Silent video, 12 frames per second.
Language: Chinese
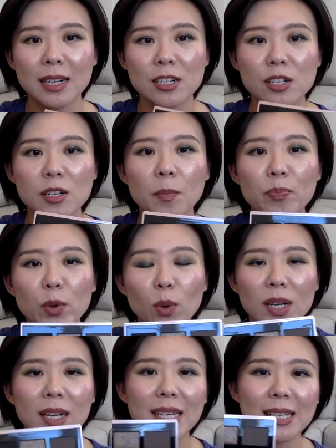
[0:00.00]
但是
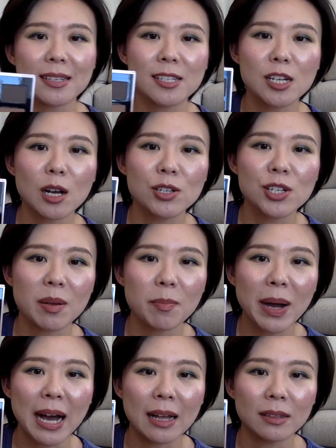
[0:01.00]
我想给大家介绍这一
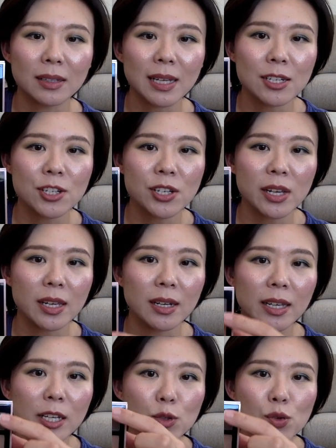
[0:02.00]
盘，它这一
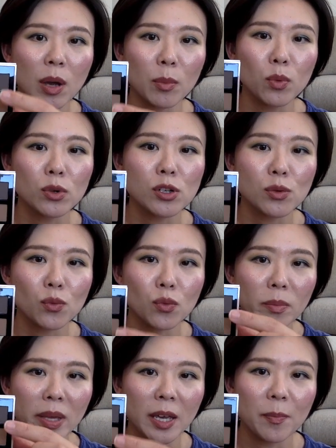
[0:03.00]
列全部是雾
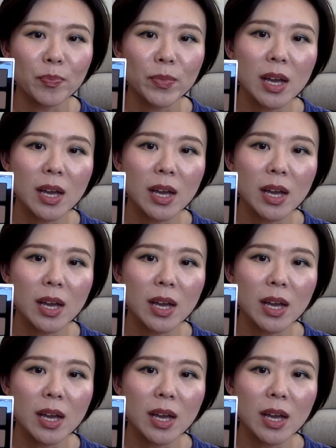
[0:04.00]
面，